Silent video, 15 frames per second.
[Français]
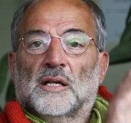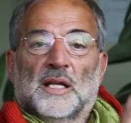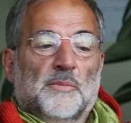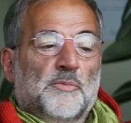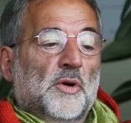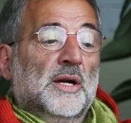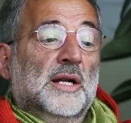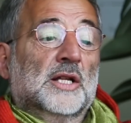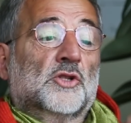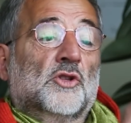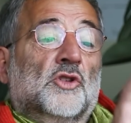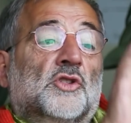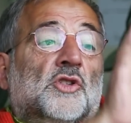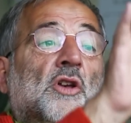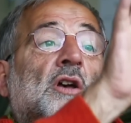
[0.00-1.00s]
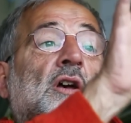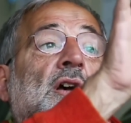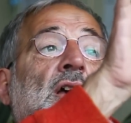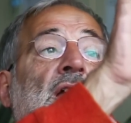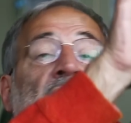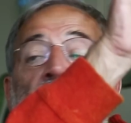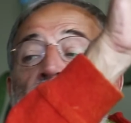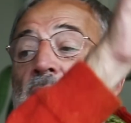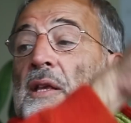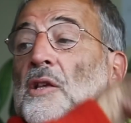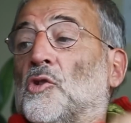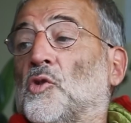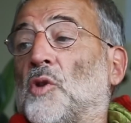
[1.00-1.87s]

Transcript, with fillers: Il prend un ascenseur et il migre